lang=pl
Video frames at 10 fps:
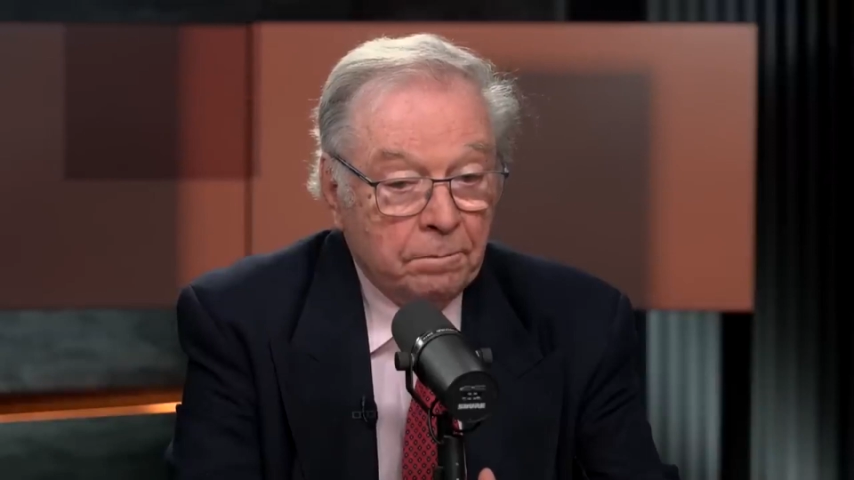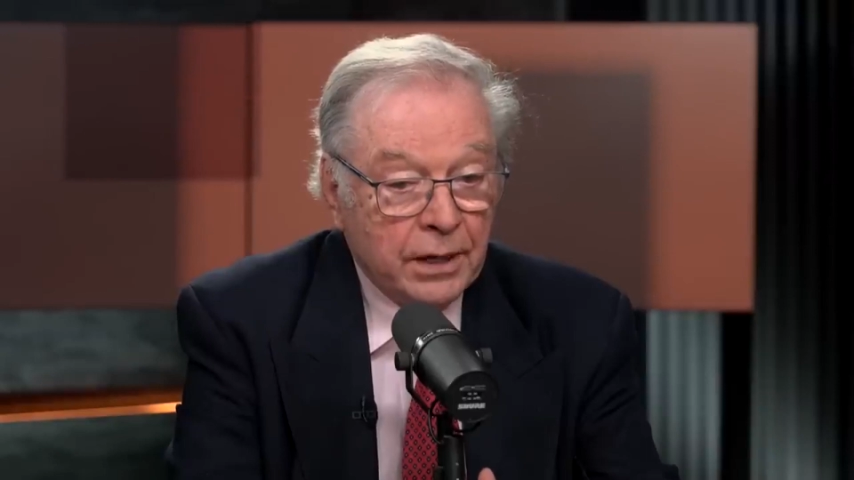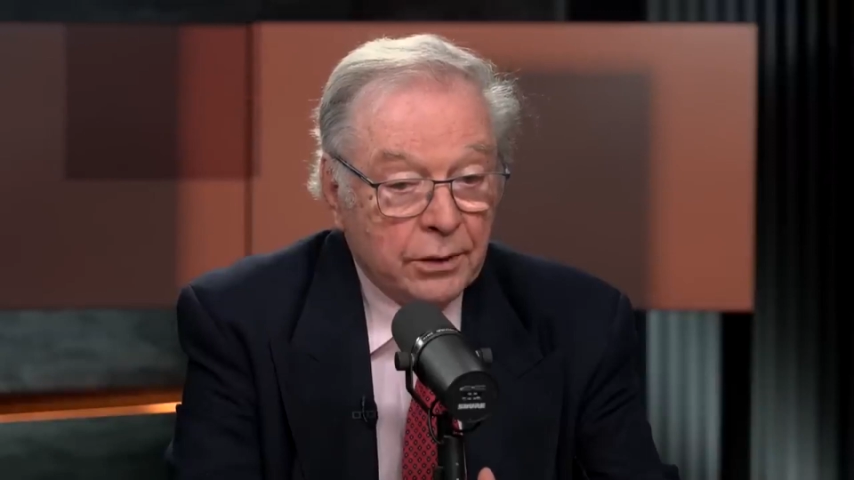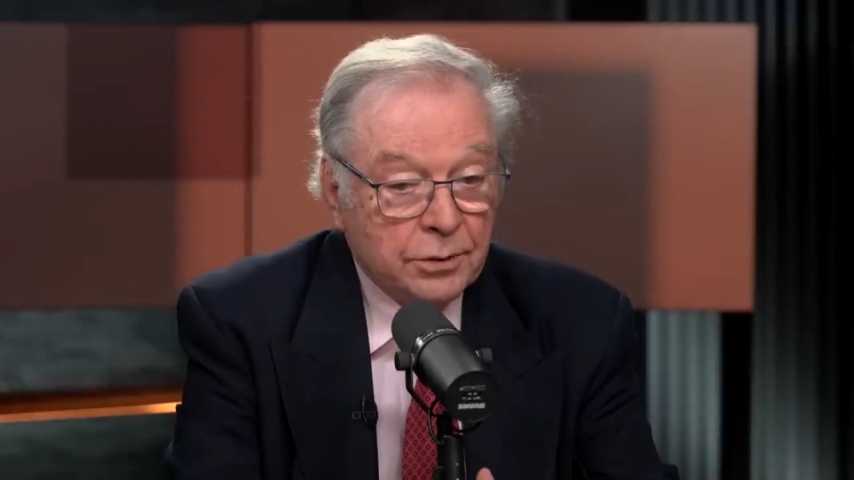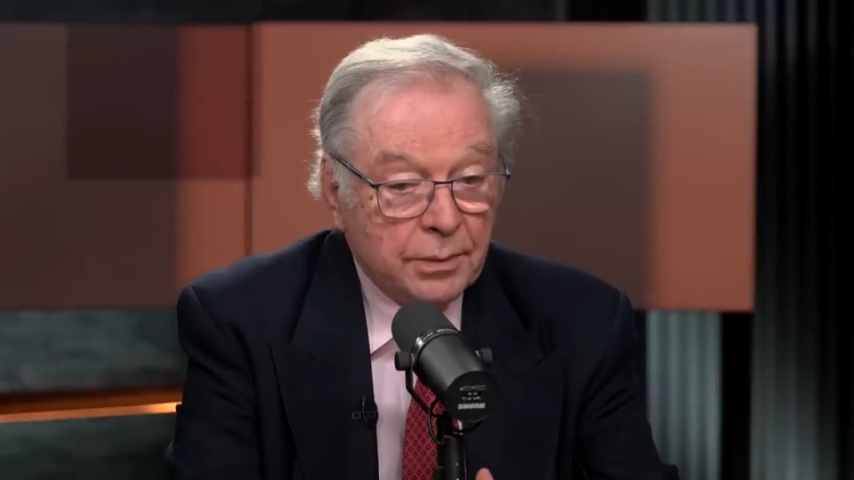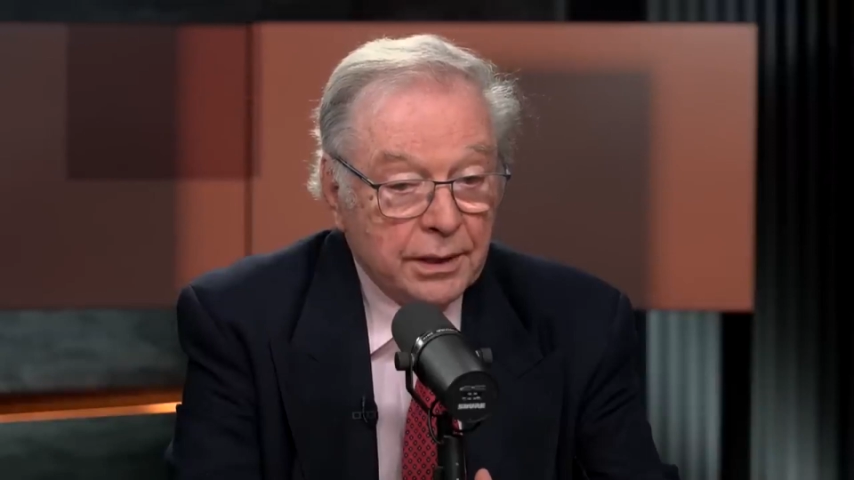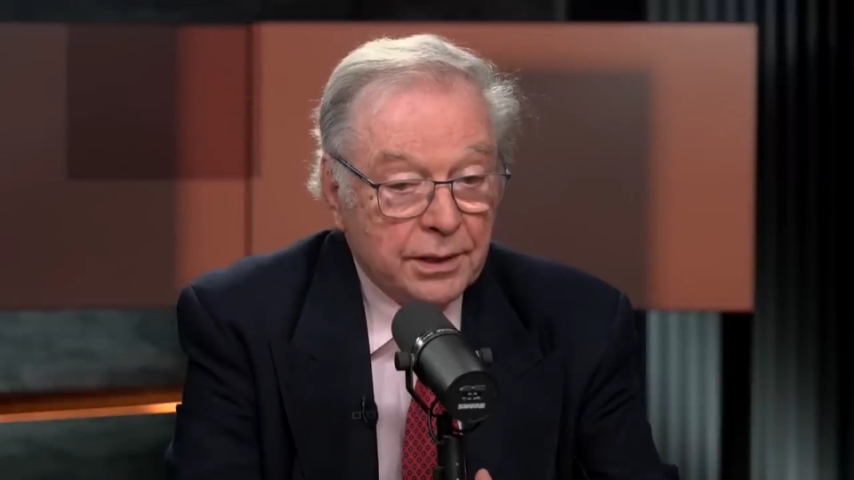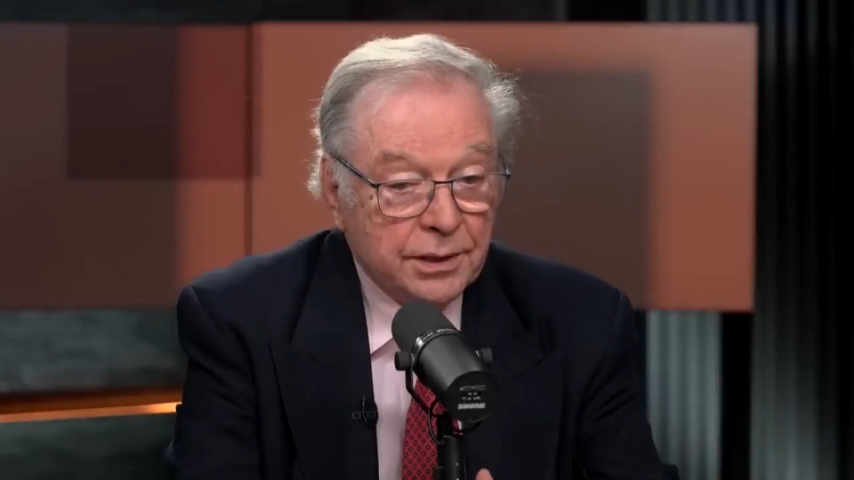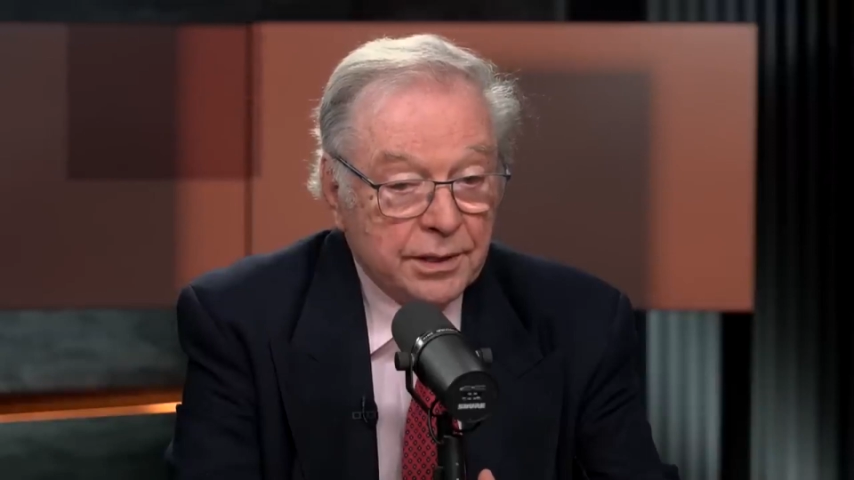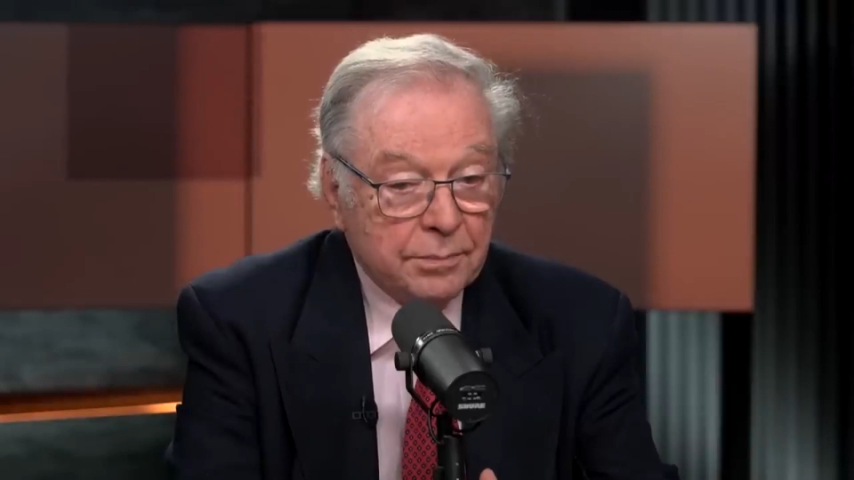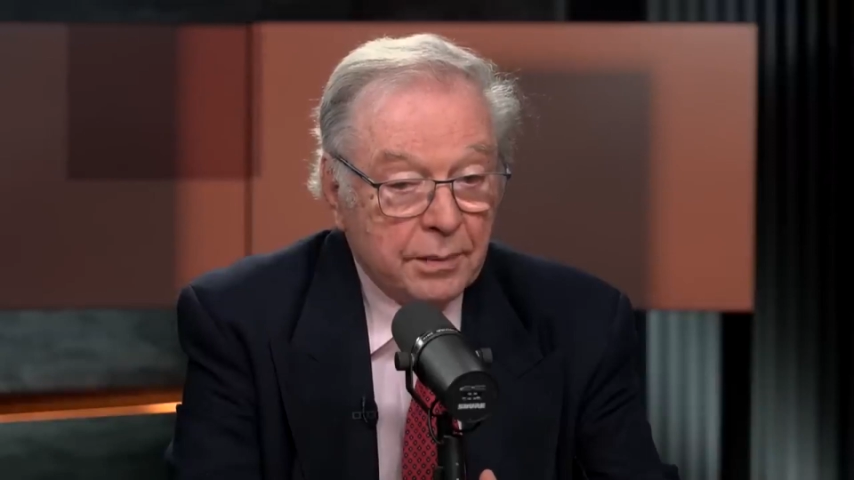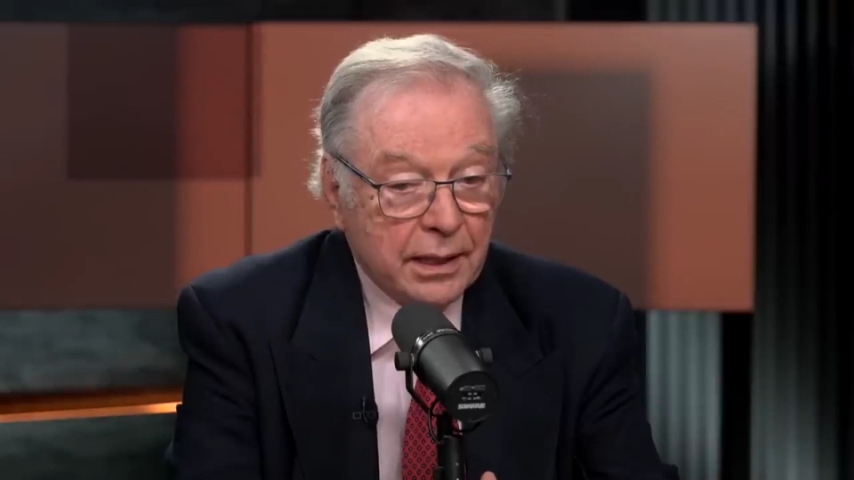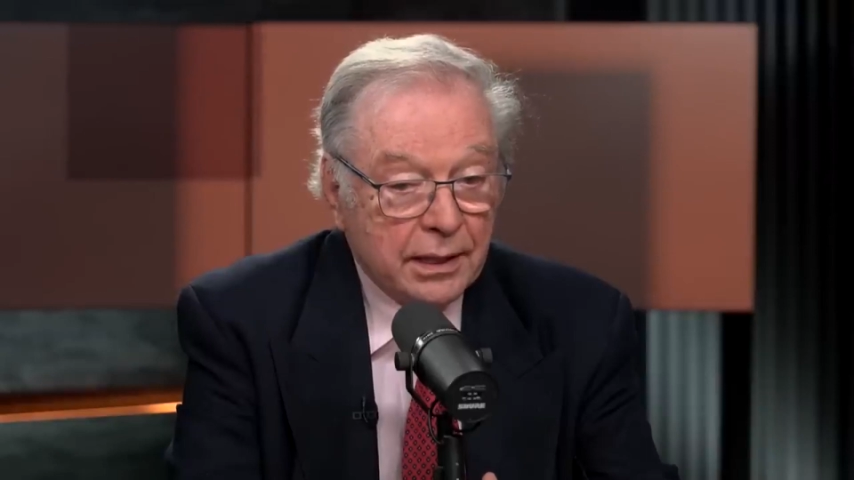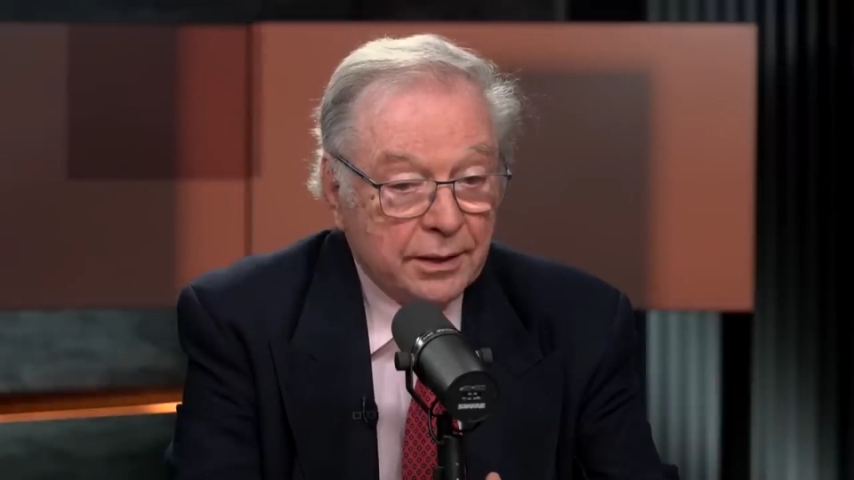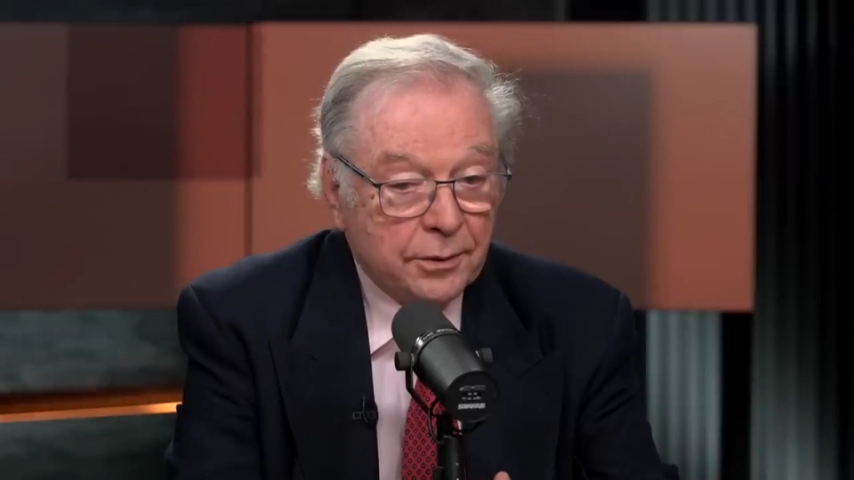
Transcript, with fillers: najrozmaitszych zmagań